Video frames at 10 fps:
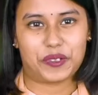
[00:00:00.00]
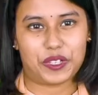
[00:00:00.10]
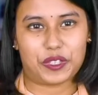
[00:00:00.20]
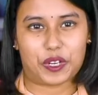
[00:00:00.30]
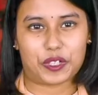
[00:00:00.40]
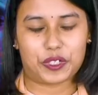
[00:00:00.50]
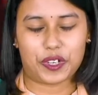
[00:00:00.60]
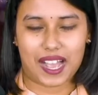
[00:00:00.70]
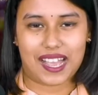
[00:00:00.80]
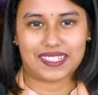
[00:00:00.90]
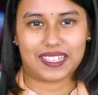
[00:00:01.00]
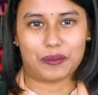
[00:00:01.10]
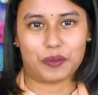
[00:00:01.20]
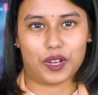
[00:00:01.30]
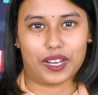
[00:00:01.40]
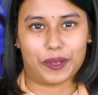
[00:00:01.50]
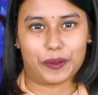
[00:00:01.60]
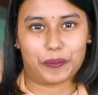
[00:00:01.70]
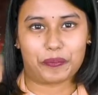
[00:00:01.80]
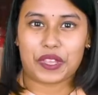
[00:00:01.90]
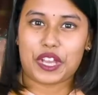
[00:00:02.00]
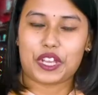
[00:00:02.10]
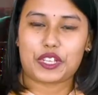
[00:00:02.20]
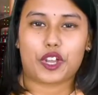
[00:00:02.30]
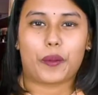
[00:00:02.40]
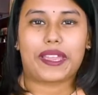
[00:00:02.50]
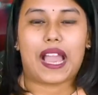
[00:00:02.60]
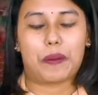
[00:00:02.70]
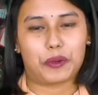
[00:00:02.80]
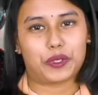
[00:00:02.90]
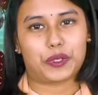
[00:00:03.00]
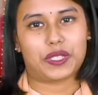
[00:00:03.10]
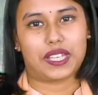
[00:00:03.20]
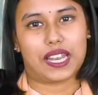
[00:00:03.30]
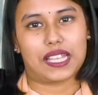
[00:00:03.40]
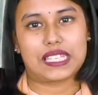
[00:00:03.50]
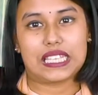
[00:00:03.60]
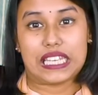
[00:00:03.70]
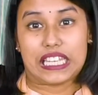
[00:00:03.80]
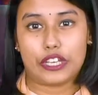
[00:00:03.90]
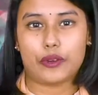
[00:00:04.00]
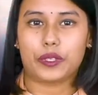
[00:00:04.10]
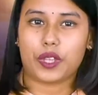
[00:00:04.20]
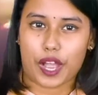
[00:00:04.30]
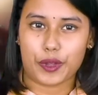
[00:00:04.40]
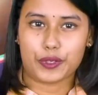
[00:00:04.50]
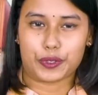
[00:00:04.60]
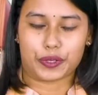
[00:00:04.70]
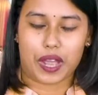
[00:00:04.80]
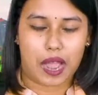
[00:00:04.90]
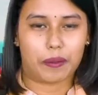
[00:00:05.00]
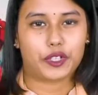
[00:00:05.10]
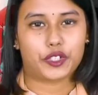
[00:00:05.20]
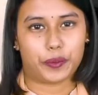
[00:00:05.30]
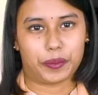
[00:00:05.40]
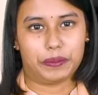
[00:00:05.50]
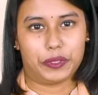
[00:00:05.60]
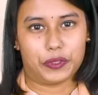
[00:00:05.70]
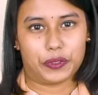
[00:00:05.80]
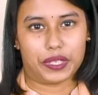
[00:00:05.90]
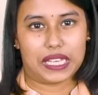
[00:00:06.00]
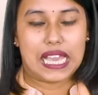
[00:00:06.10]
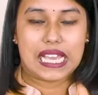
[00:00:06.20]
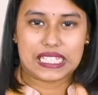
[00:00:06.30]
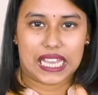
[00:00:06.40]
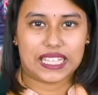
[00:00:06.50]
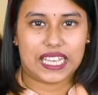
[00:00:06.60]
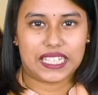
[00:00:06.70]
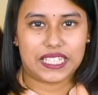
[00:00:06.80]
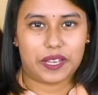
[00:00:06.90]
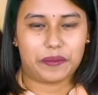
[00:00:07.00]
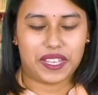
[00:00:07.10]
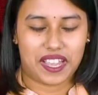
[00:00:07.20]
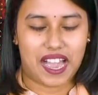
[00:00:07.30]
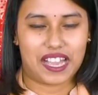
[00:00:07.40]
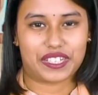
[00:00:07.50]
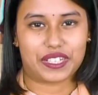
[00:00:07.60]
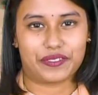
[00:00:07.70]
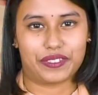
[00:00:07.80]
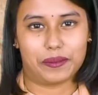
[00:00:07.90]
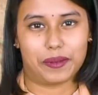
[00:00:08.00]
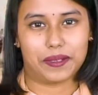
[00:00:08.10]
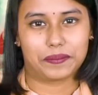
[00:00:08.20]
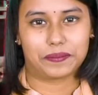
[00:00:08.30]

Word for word: প্রিয় দর্শক আসসালামু আলাইকুম সবাইকে আমন্ত্রণ জানাচ্ছি নিয়মিত আয়োজন আমার সংবাদ বিনোদনে সাথে আছি আমি আশরাফি দিবা